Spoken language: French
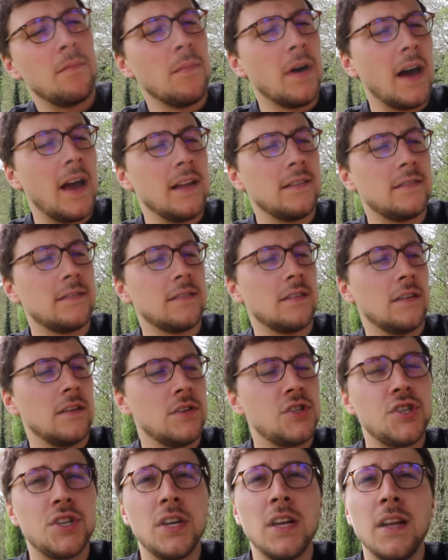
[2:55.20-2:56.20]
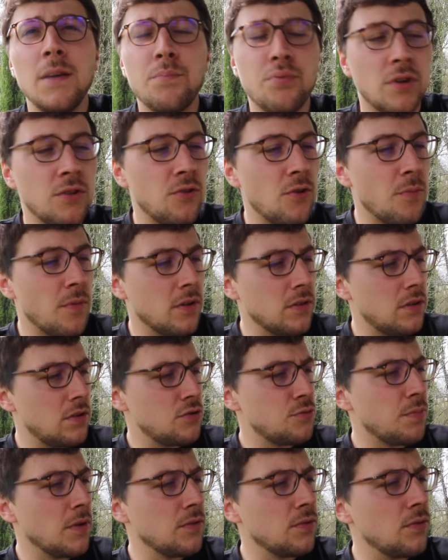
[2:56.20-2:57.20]
Breads, chili pointe de menthe.
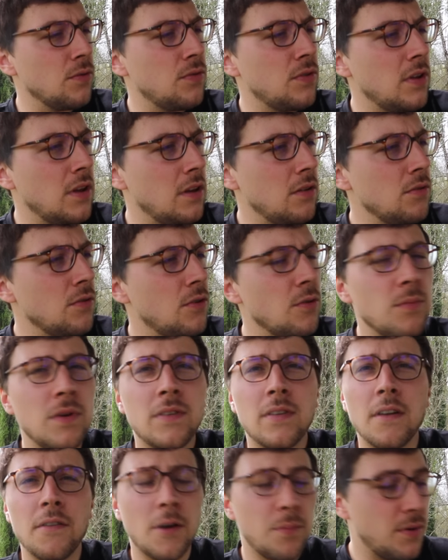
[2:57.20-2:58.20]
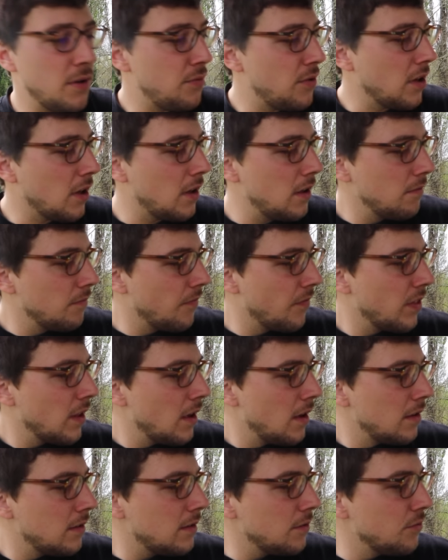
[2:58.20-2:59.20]
Je pense que c'est une de mes saveurs préférées,
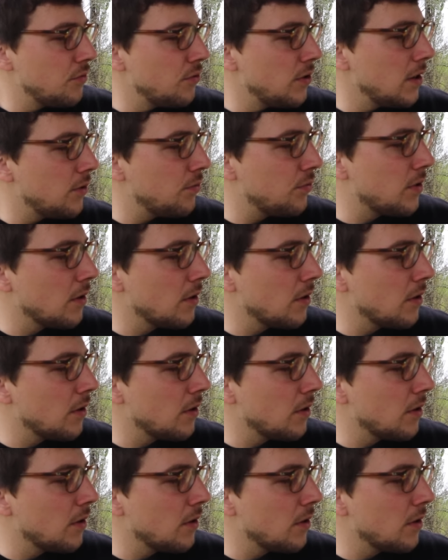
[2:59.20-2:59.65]
si vous voulez tout